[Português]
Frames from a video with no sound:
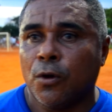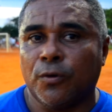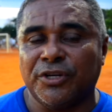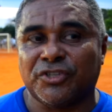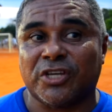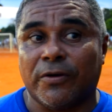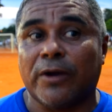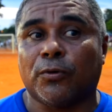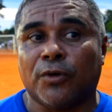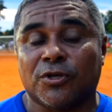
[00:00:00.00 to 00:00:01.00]
O Nilson é
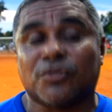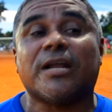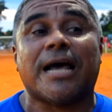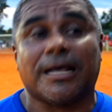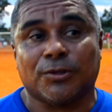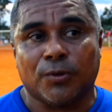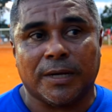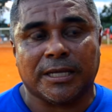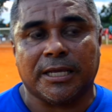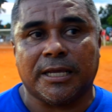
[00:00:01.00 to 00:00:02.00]
o nosso
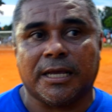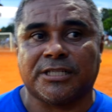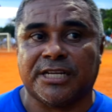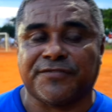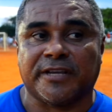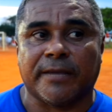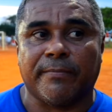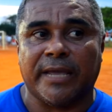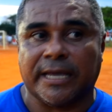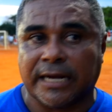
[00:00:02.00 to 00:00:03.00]
narrador aqui, a gente fica
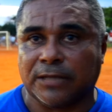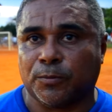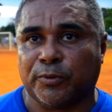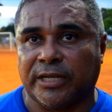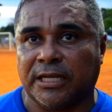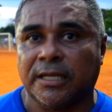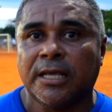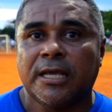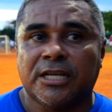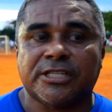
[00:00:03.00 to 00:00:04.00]
bem grato por ele
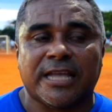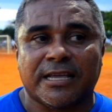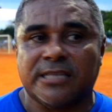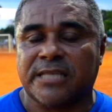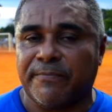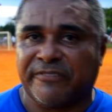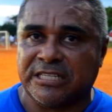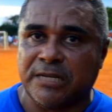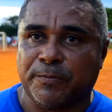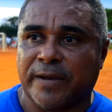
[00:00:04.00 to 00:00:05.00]
estar aqui sempre
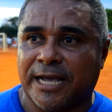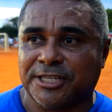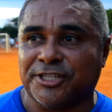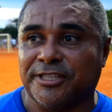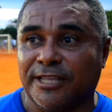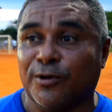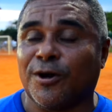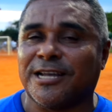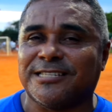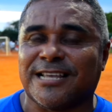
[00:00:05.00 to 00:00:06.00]
fazendo parte, entendeu? A
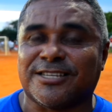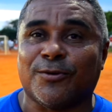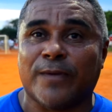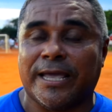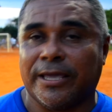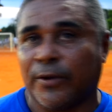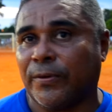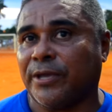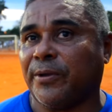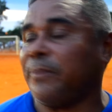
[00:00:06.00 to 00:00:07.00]
organização é eu
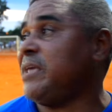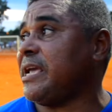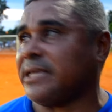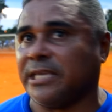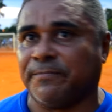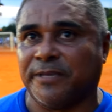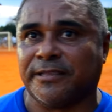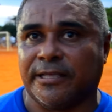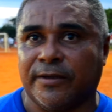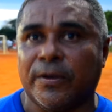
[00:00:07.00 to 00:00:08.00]
e minha equipe,
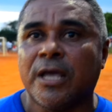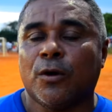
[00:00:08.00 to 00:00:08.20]
entendeu?